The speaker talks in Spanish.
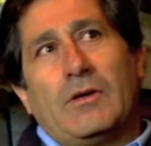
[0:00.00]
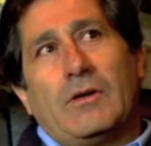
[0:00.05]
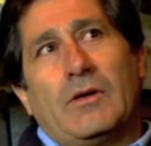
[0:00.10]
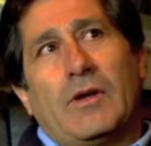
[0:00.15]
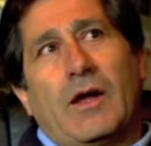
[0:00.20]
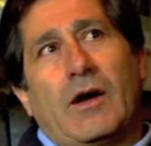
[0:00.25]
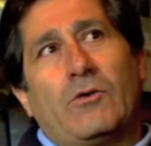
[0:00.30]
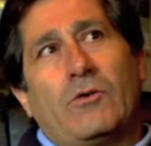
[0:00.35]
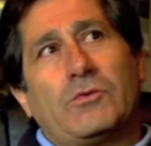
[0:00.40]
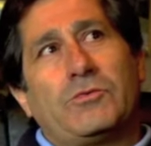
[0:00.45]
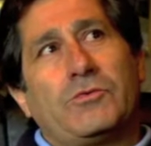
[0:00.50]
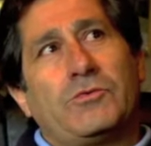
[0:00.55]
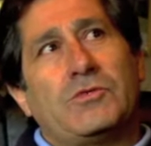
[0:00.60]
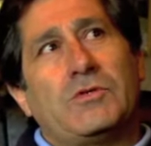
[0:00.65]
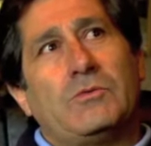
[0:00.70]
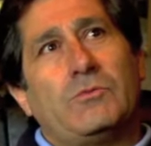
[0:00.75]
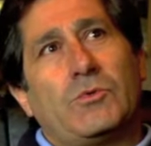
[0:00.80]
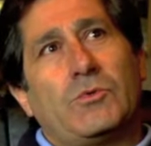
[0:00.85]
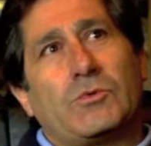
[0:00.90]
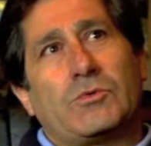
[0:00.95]
En agosto
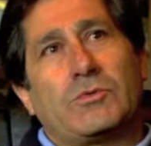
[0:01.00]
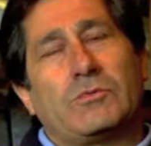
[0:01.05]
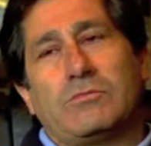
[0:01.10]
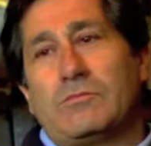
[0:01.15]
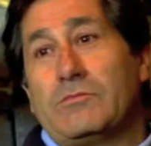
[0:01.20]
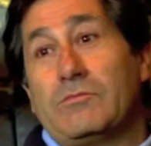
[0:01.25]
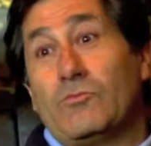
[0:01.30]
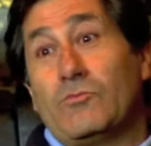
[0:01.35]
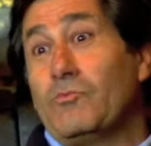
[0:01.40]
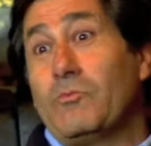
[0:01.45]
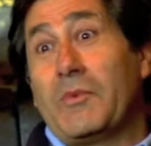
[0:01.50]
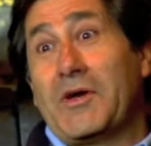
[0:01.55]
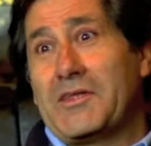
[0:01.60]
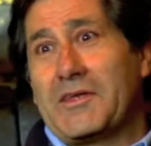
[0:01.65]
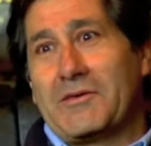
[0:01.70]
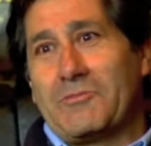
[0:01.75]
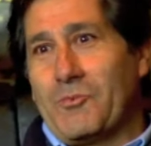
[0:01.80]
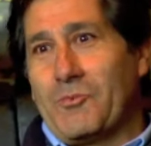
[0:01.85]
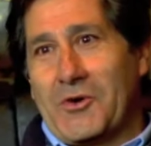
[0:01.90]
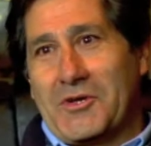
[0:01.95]
hicimos, un
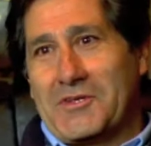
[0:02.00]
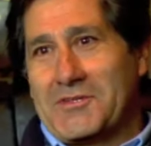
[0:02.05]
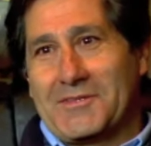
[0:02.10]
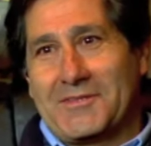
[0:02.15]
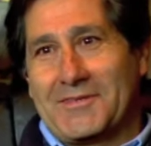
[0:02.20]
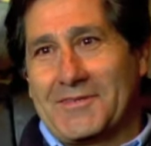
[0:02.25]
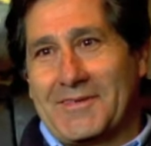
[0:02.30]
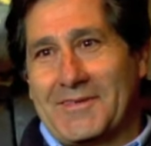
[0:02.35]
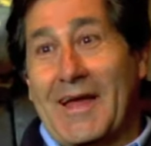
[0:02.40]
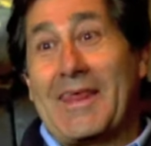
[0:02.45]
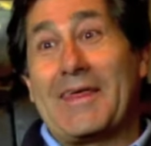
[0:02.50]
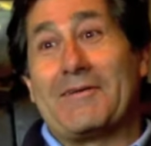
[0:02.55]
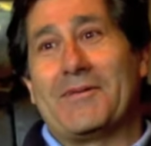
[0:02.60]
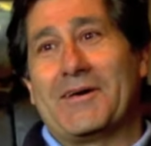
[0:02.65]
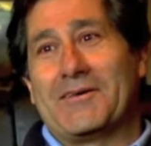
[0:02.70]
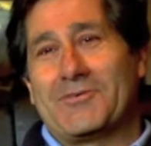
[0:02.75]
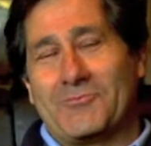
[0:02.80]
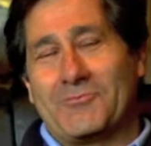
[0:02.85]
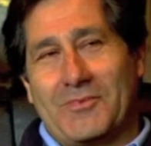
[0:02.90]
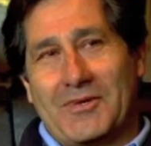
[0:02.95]
mes después, nada
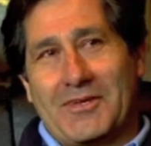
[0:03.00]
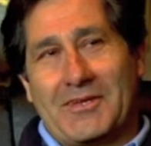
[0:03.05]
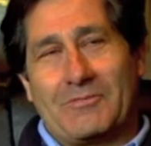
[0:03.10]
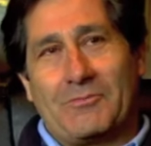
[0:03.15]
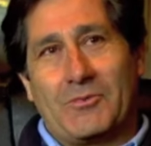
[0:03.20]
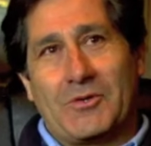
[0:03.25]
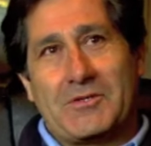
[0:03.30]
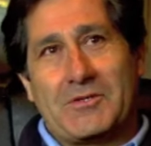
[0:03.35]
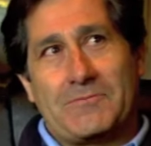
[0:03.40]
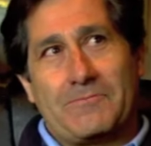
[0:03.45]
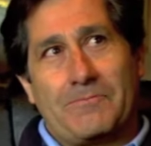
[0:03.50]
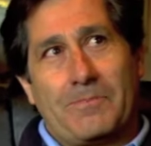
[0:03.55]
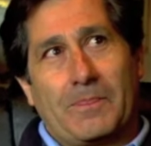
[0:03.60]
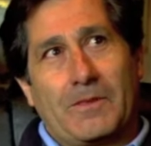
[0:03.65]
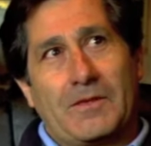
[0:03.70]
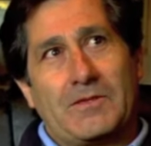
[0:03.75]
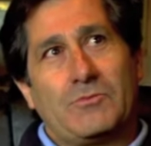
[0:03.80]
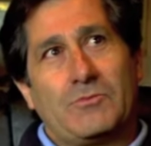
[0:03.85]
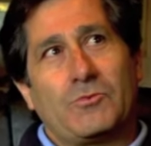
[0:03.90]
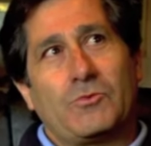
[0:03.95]
más, un mes después,
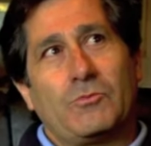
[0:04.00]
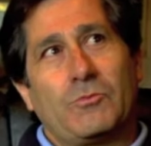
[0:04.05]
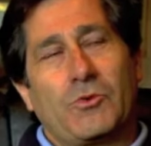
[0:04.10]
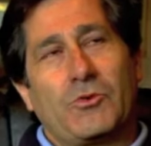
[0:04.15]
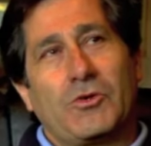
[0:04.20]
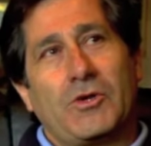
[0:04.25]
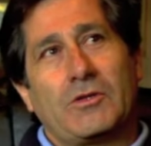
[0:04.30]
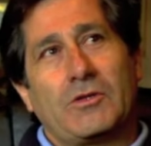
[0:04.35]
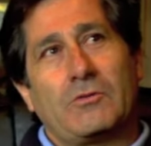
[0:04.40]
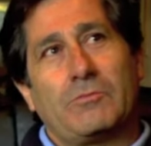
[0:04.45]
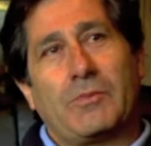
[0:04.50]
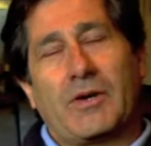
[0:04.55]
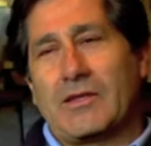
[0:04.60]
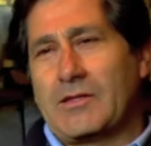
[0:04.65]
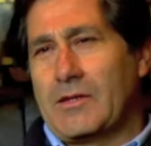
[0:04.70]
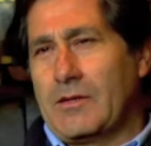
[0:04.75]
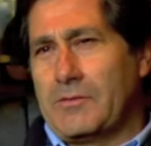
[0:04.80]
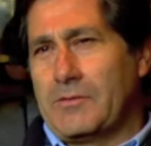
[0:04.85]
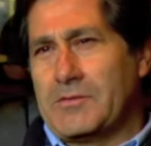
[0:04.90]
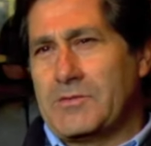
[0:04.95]
hicimos un proyecto
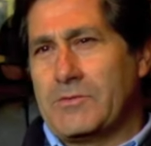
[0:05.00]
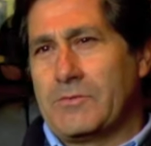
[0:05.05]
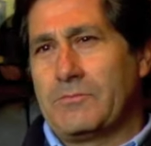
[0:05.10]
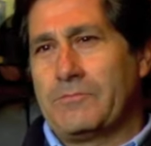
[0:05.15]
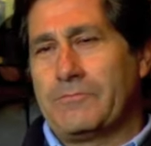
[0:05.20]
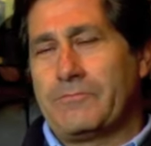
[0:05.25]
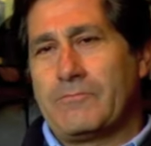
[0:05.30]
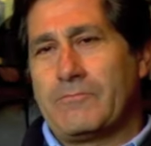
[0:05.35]
para televisión.